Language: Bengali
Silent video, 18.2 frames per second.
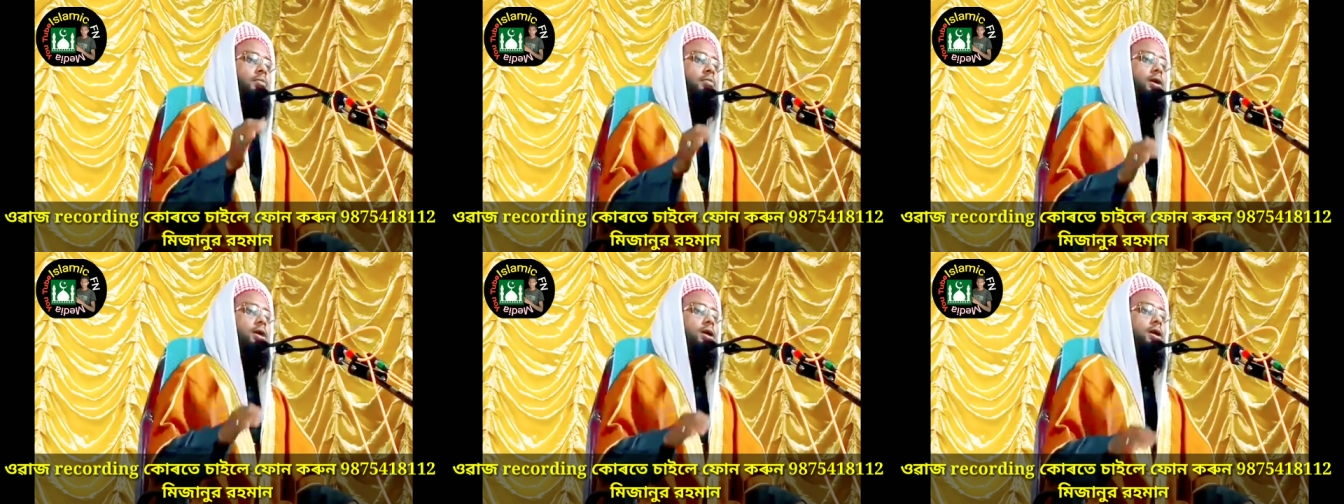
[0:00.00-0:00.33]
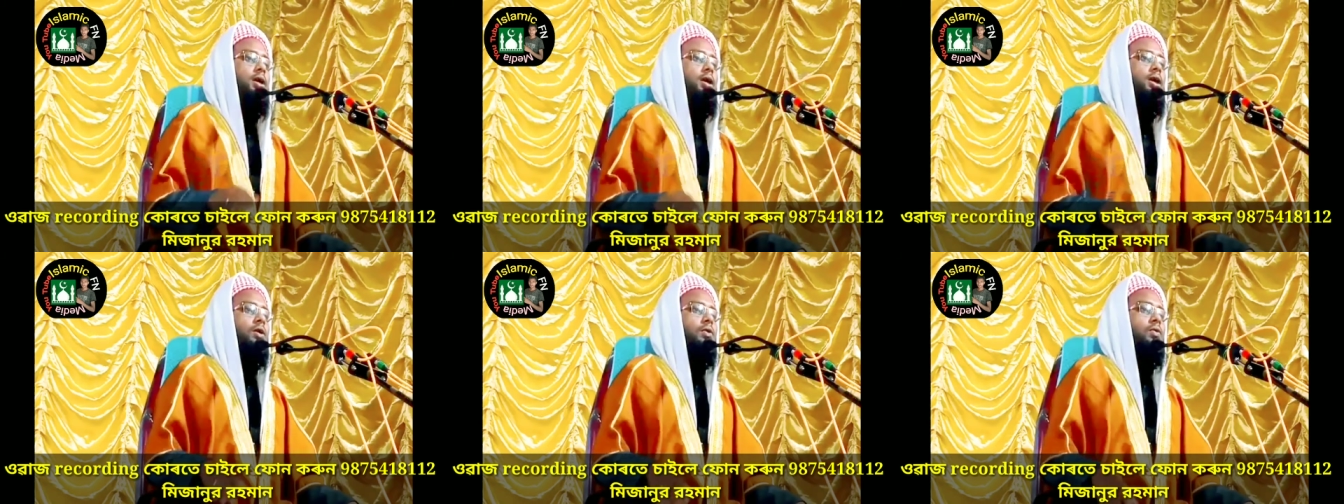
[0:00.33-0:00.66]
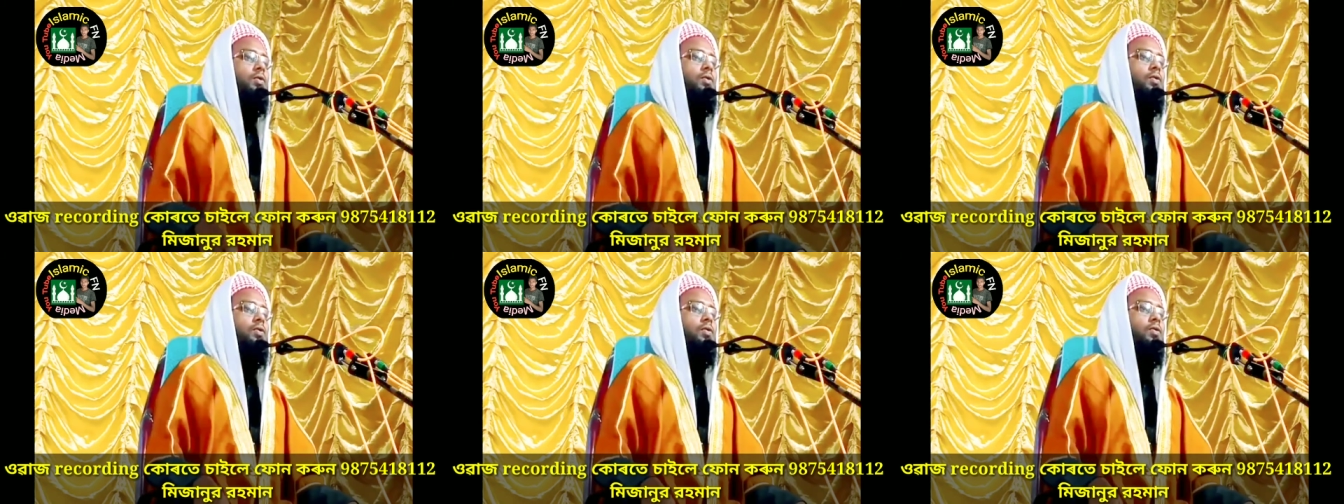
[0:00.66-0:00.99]

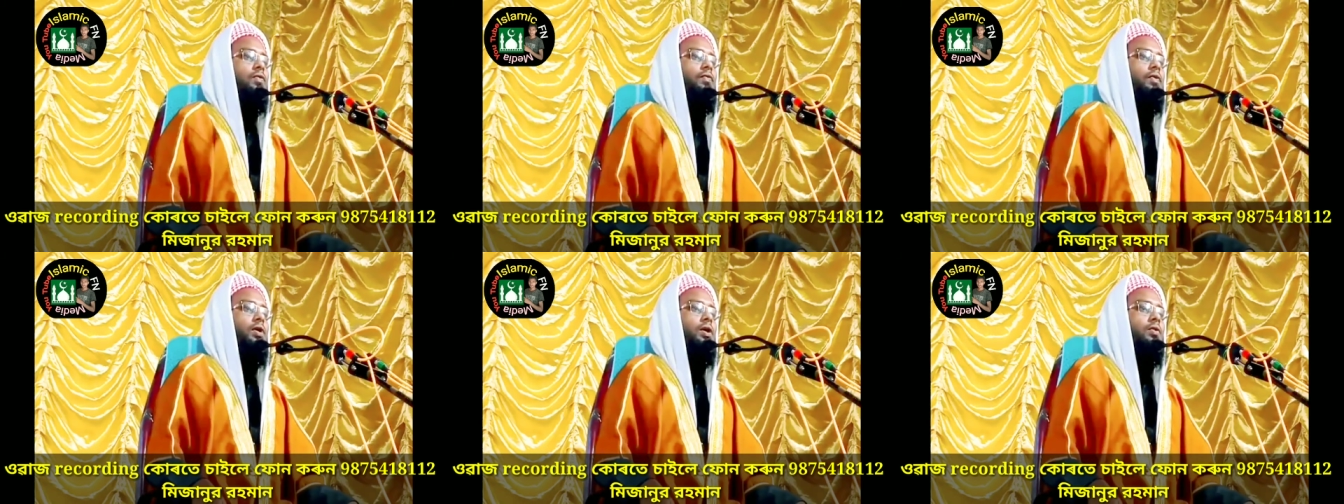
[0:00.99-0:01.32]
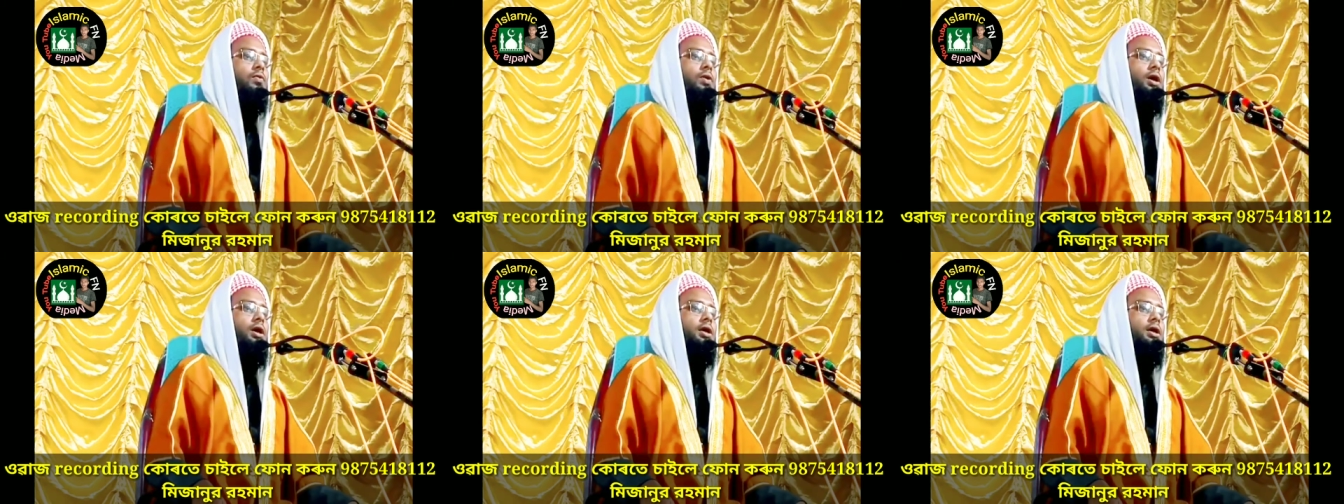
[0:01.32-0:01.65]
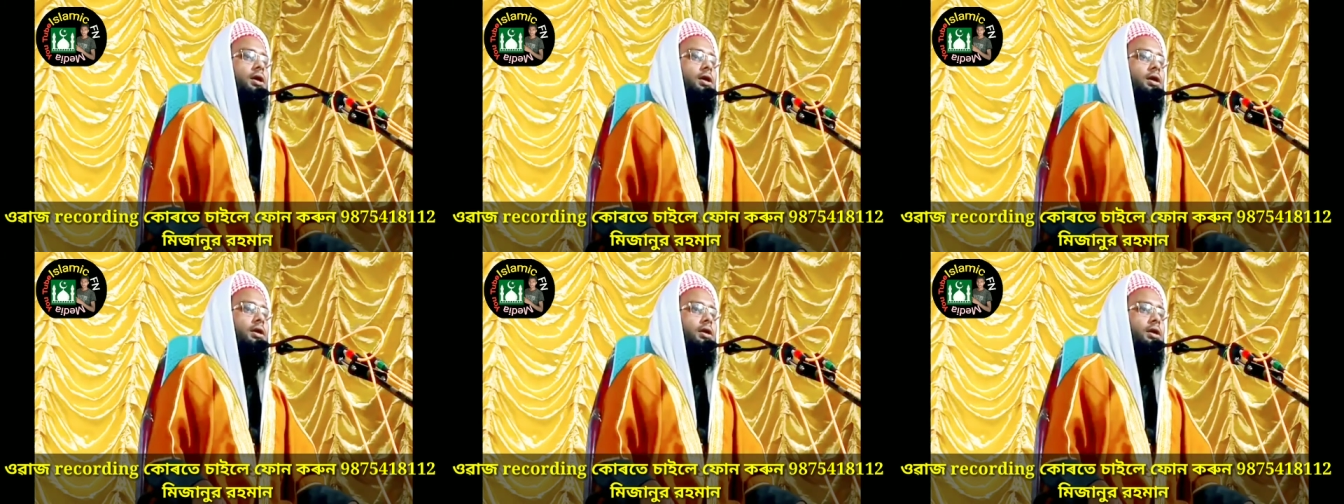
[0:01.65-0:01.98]
মারুফি ওয়া
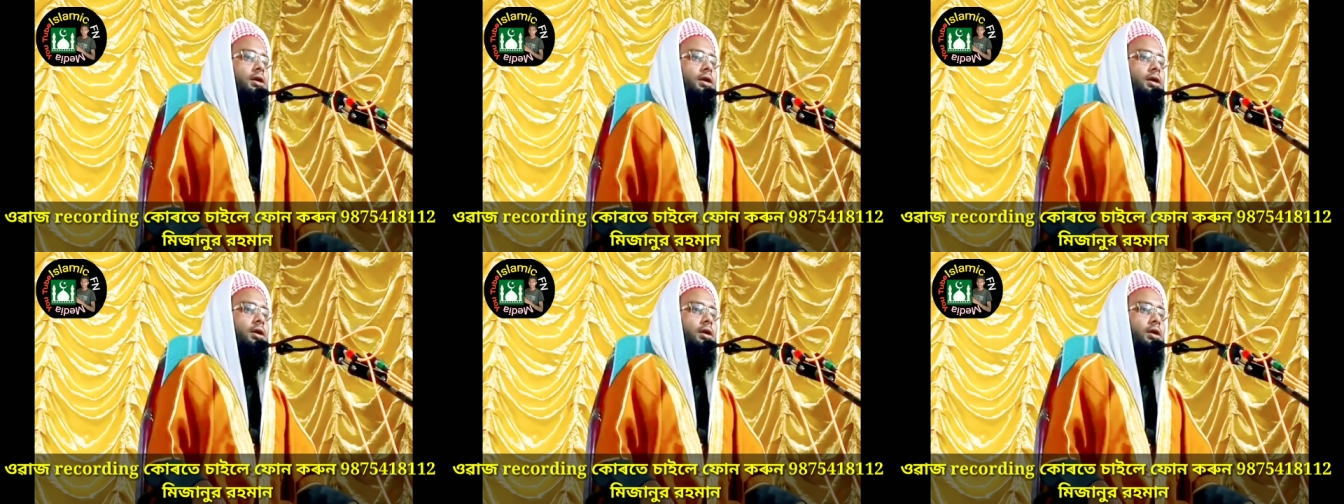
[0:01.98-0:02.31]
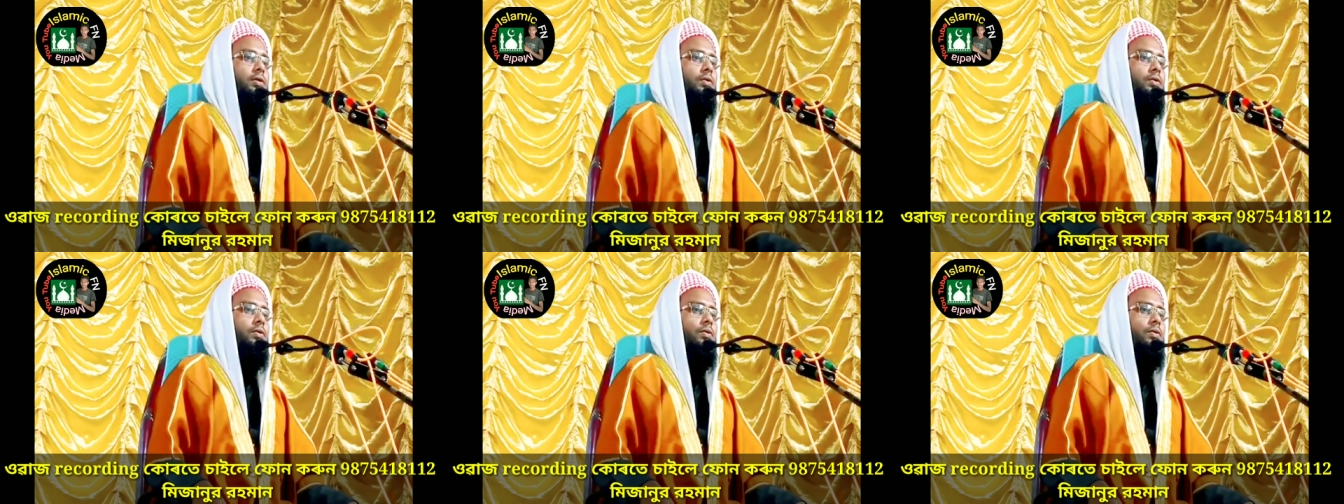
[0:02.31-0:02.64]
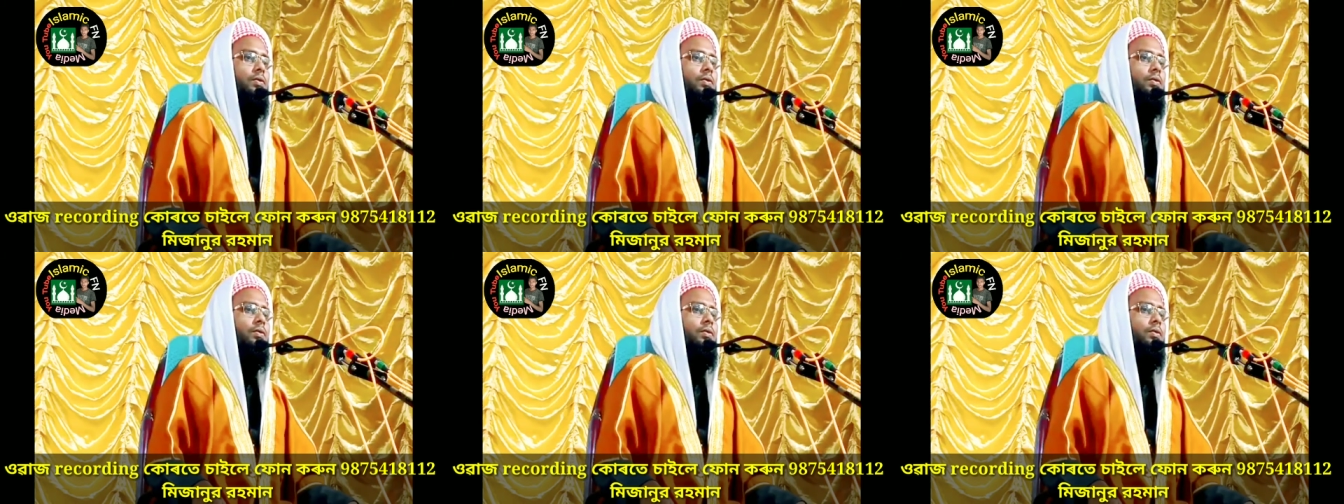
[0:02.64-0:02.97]

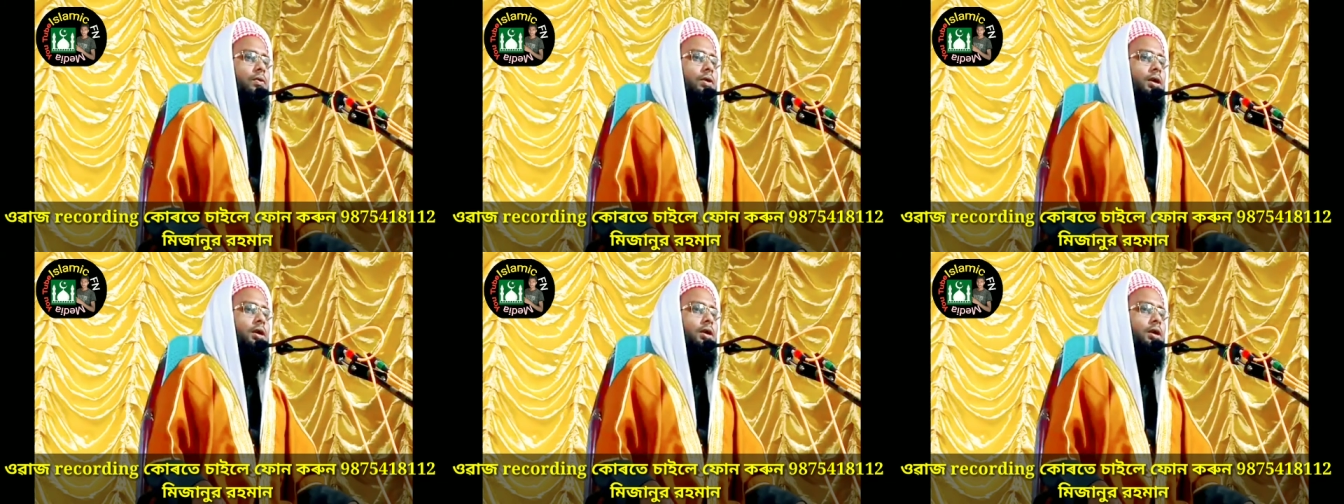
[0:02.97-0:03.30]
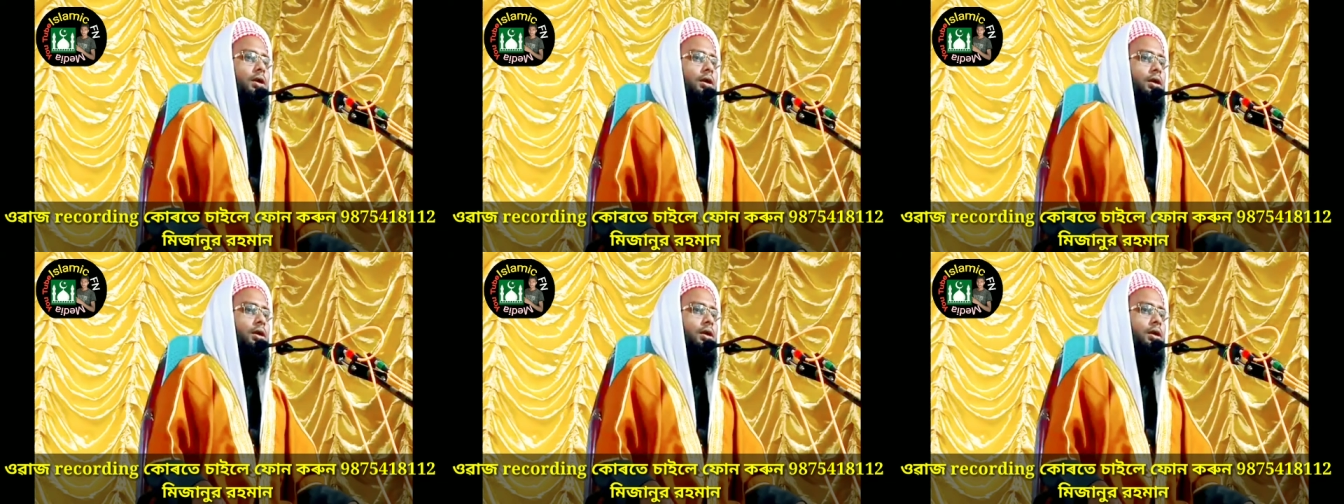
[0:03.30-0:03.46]
ইয়ানহাউনা